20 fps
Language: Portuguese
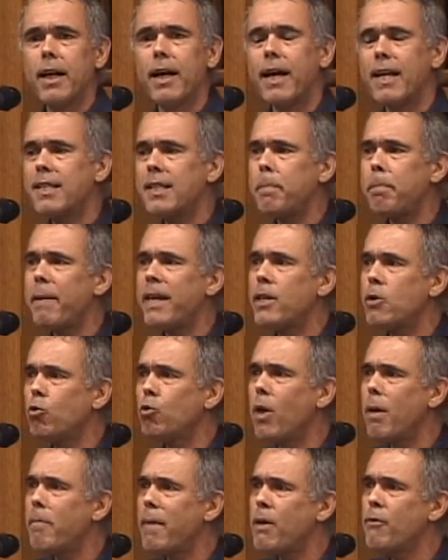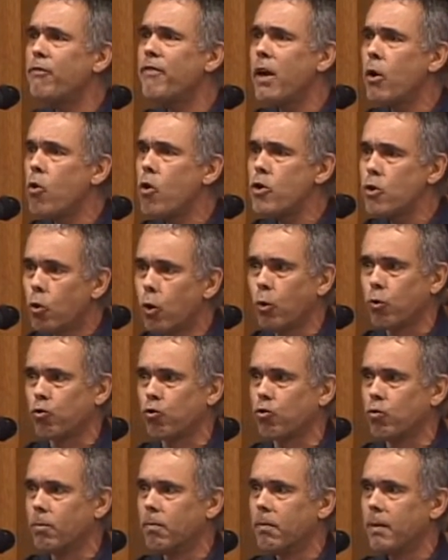esse período é meio
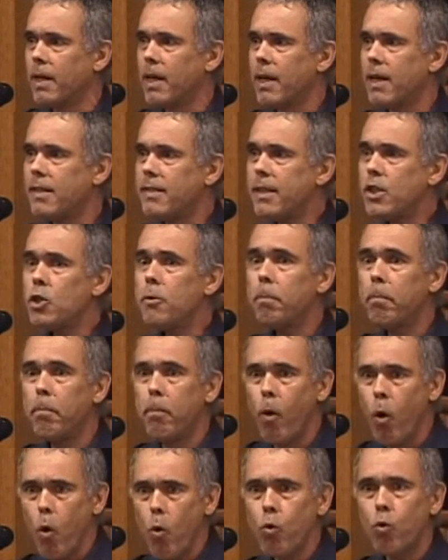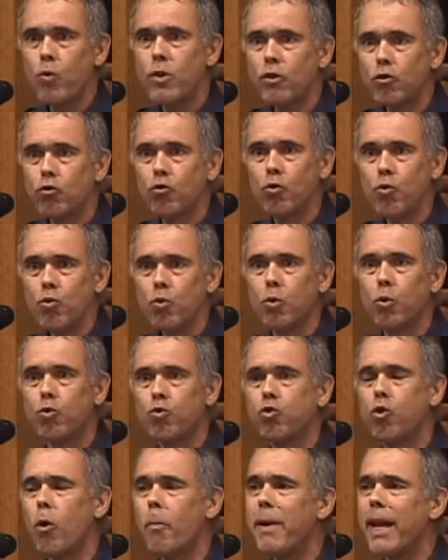vergonhoso. Existe pouco estudo
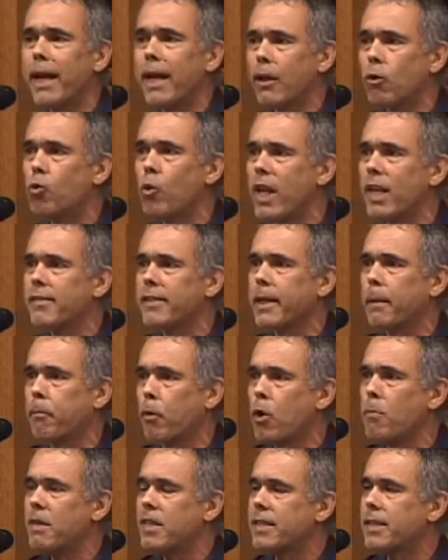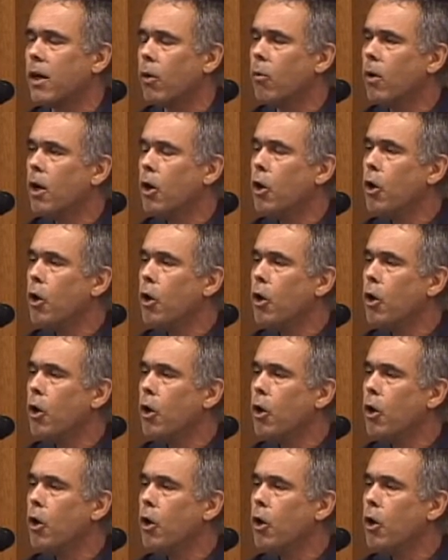sobre a natureza da proibição.